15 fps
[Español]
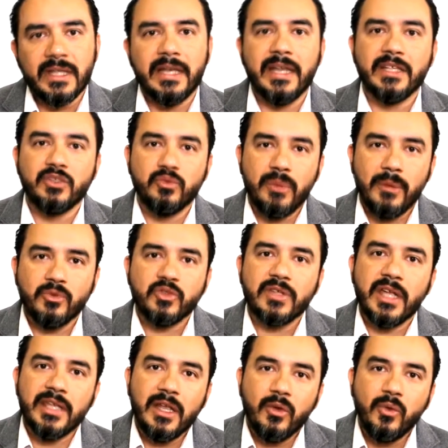le sumamos
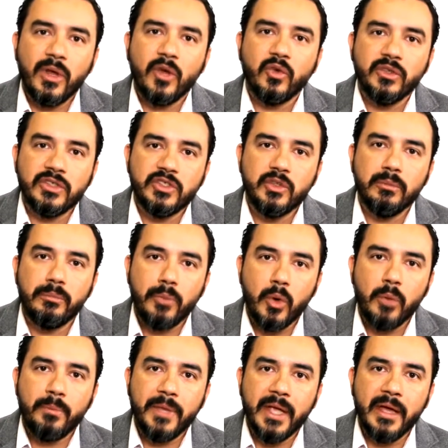que hay alguna condición
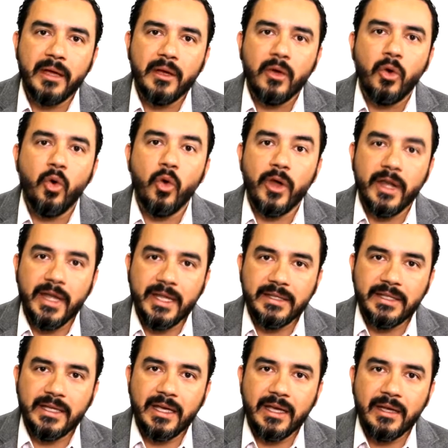propia o
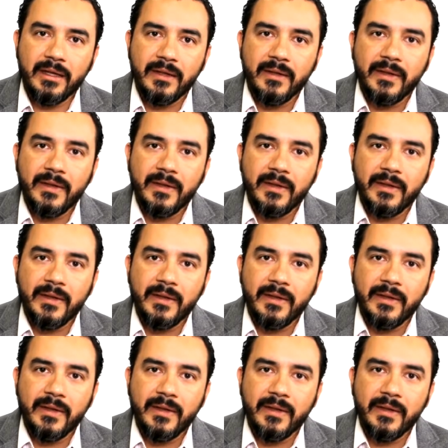genética